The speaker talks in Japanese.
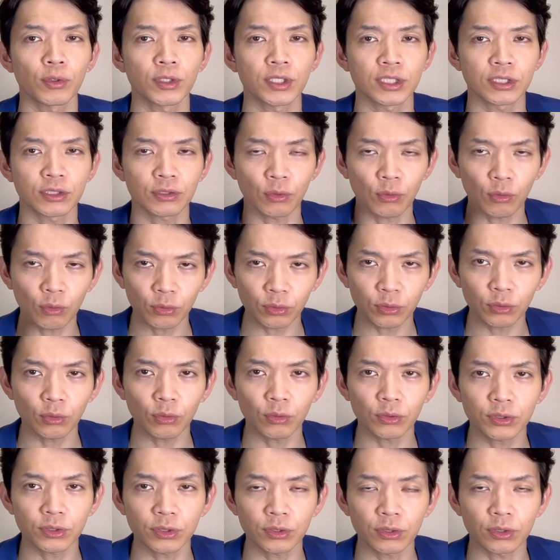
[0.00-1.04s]
に相
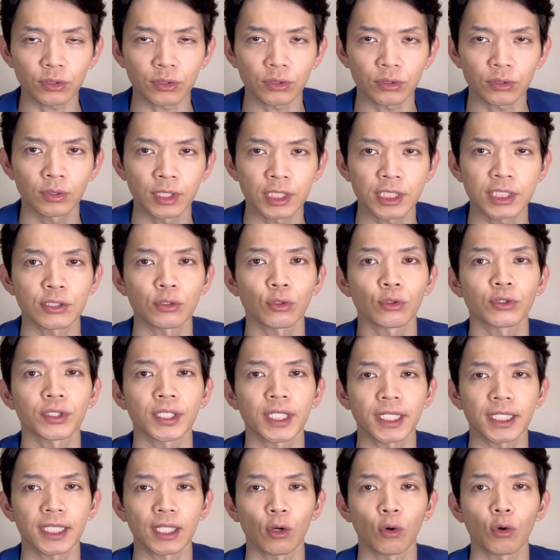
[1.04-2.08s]
当する規則
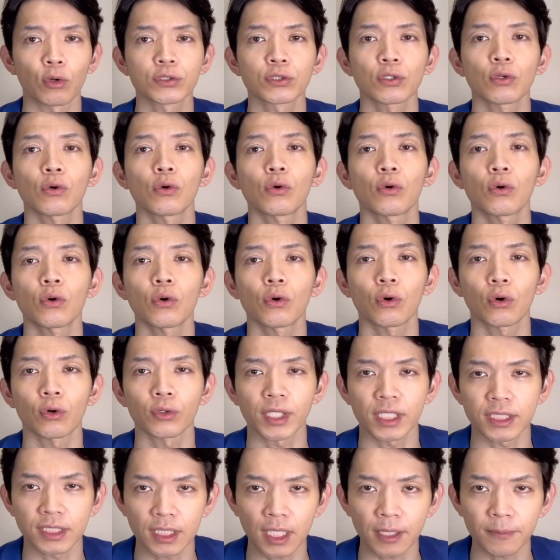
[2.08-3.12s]
的な保存方法
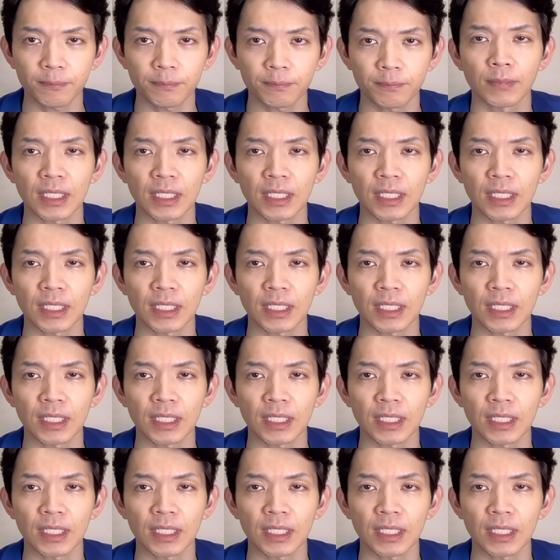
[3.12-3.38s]
ですね、